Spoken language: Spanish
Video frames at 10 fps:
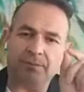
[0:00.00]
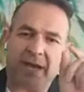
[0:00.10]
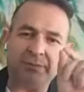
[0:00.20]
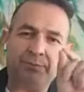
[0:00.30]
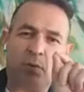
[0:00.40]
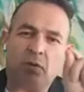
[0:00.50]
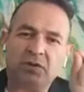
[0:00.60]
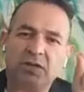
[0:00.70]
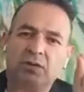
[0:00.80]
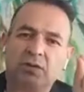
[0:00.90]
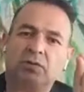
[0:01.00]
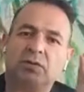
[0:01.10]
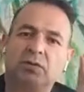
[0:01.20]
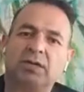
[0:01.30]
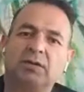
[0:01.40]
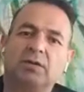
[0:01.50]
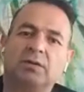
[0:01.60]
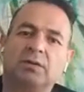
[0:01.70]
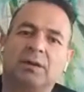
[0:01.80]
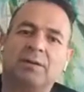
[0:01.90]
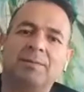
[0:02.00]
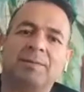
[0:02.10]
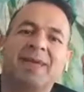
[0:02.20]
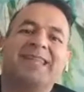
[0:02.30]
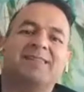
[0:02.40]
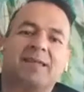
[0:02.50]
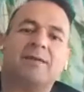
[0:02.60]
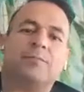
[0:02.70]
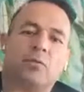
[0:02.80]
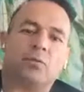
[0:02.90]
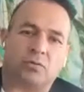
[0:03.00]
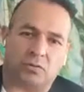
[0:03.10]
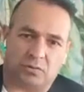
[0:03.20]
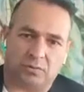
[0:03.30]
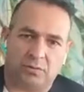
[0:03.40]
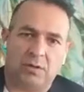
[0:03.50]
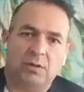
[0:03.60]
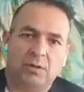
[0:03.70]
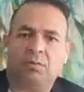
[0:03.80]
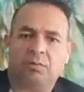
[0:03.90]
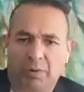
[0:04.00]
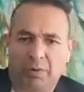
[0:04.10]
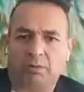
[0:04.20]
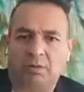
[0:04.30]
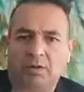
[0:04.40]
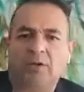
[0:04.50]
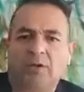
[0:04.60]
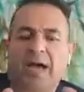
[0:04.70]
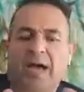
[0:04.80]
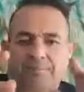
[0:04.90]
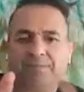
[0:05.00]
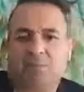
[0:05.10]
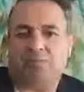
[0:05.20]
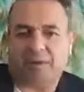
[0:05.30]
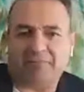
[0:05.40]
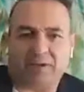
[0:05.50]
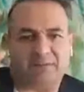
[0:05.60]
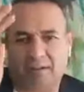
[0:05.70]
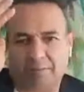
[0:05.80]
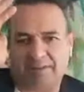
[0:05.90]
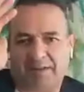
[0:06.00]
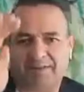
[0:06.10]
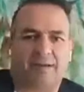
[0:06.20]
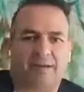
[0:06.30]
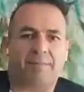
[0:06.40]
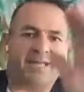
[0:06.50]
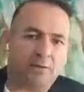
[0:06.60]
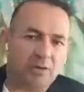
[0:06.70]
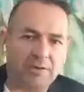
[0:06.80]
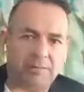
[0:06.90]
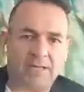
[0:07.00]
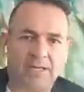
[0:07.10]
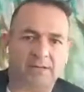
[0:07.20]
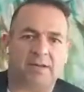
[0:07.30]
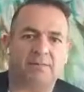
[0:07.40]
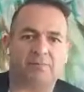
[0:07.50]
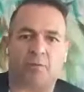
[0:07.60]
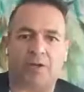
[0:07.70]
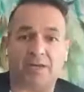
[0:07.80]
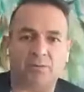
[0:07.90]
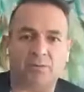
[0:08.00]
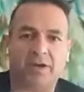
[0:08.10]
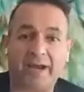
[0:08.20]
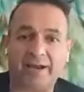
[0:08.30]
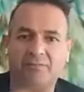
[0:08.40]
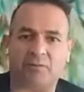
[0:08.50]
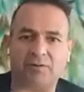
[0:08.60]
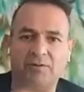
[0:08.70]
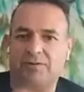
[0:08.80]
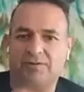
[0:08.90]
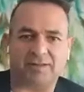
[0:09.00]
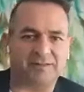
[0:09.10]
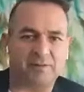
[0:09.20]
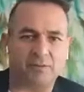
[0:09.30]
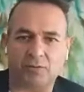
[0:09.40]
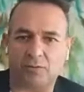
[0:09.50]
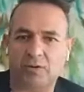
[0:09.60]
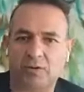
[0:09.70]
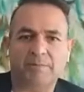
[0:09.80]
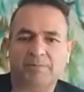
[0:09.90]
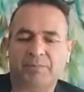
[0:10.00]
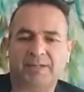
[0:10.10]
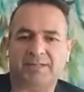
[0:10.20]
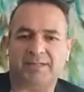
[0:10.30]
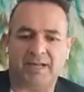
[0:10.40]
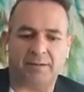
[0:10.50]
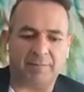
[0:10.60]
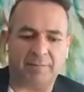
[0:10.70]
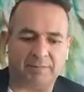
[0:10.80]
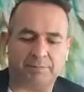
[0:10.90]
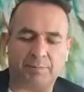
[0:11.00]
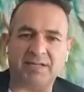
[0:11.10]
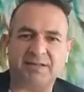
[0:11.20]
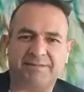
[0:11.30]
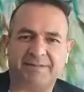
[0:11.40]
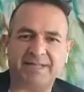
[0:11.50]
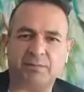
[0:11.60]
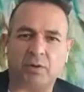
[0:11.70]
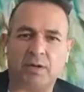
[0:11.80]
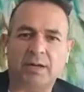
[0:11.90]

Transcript: hay pocos sitios de venta de productos. Bueno, los más fuertes y el más grande se llama Mercado Libre y tenemos por ahí un gran esfuerzo que está haciendo este, el marketplace de Facebook.